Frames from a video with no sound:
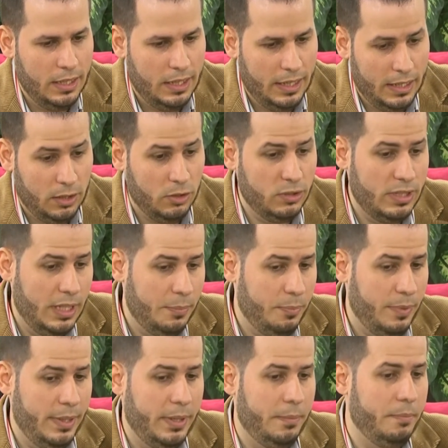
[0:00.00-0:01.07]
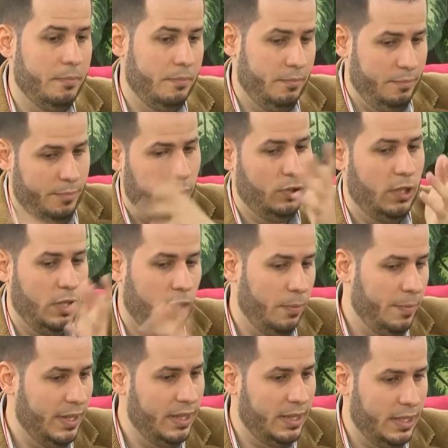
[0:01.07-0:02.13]
entonces, pues,
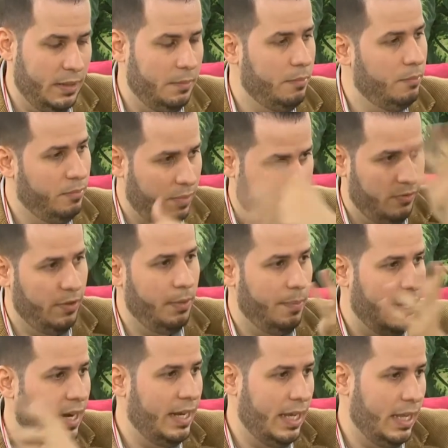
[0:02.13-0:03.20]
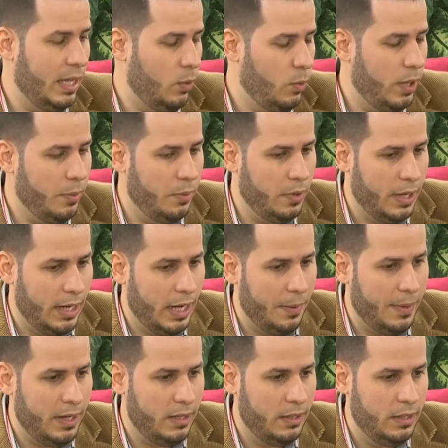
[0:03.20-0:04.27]
posteriormente, pues fui para allá de nuevo a
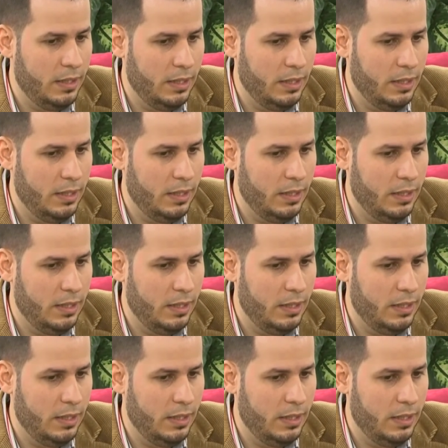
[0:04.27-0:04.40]
grabar.